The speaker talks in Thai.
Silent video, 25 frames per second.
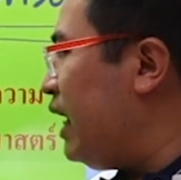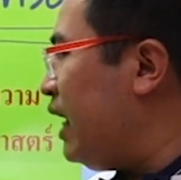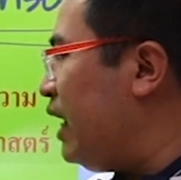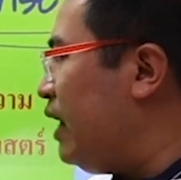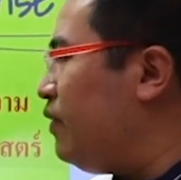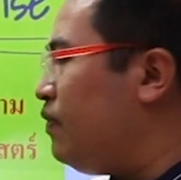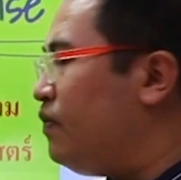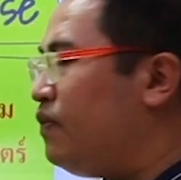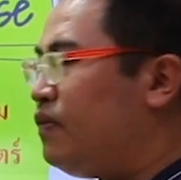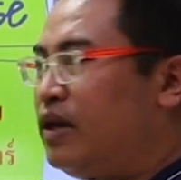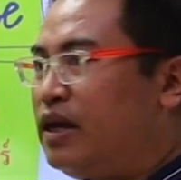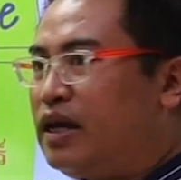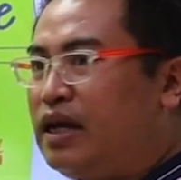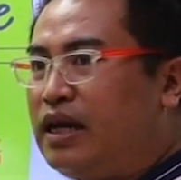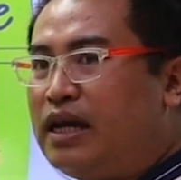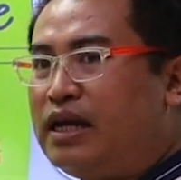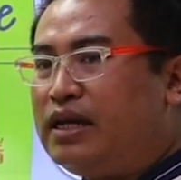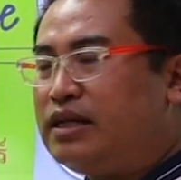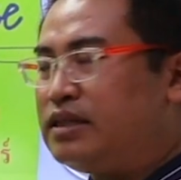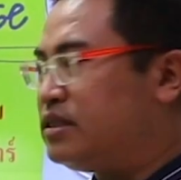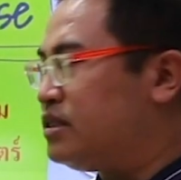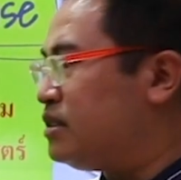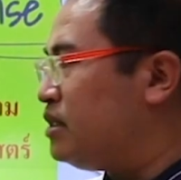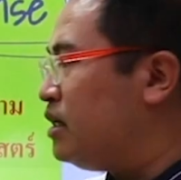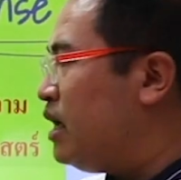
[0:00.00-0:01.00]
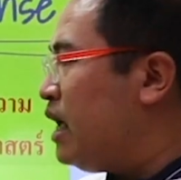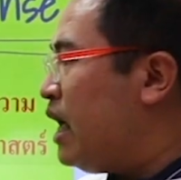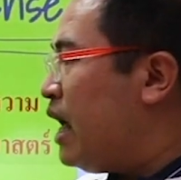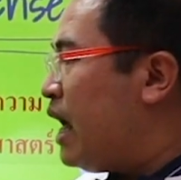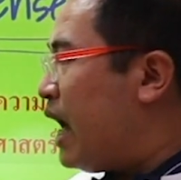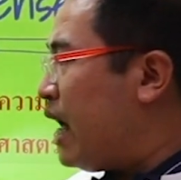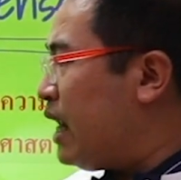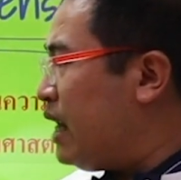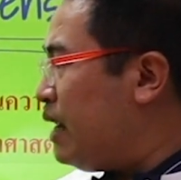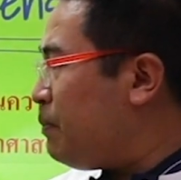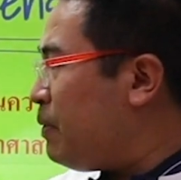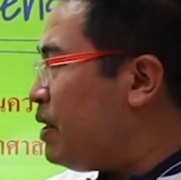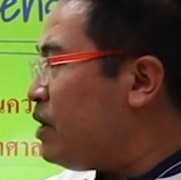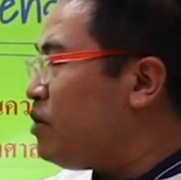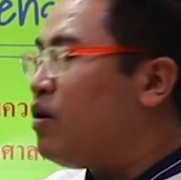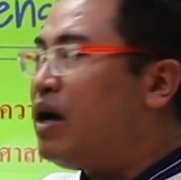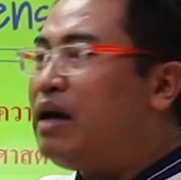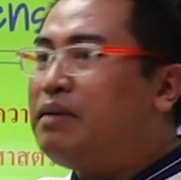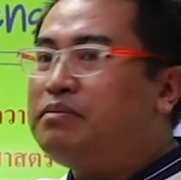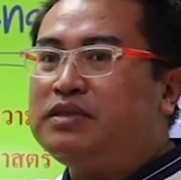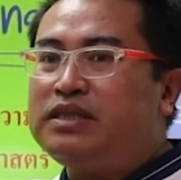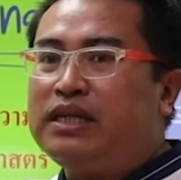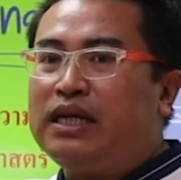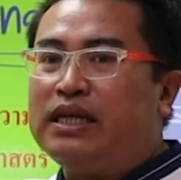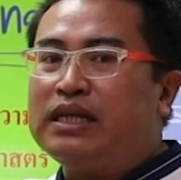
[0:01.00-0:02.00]
in the east อันนี้เป็นค
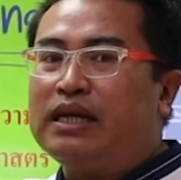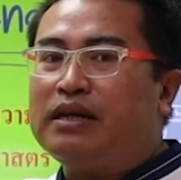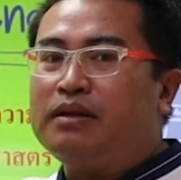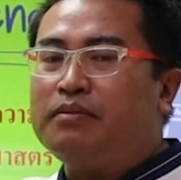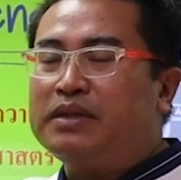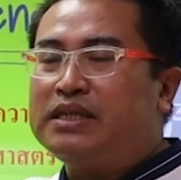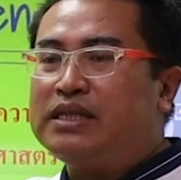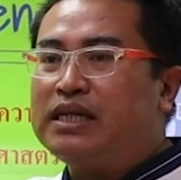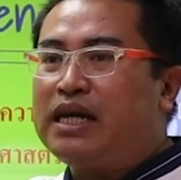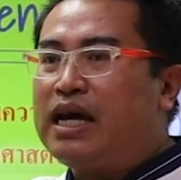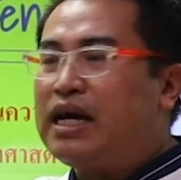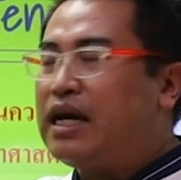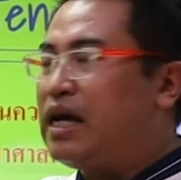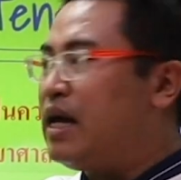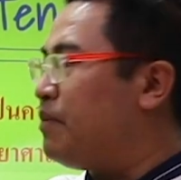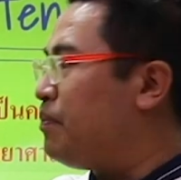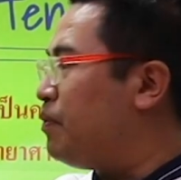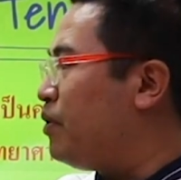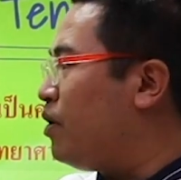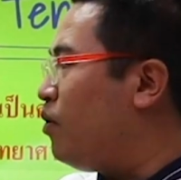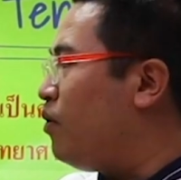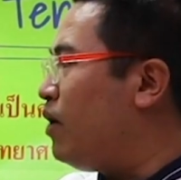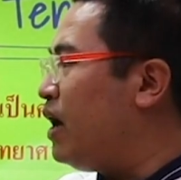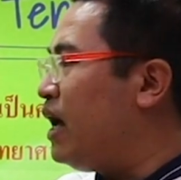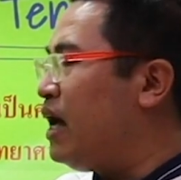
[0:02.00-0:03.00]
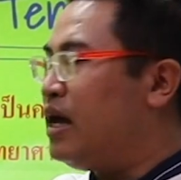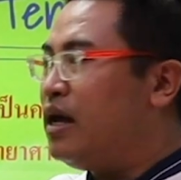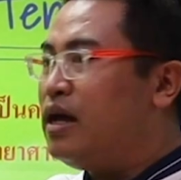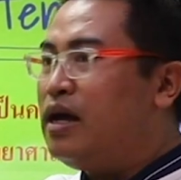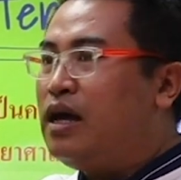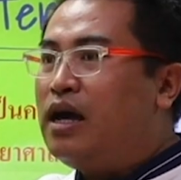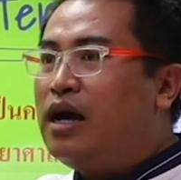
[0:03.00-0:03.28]
วามจริงทางธรรมชาติครับ เพราะว่า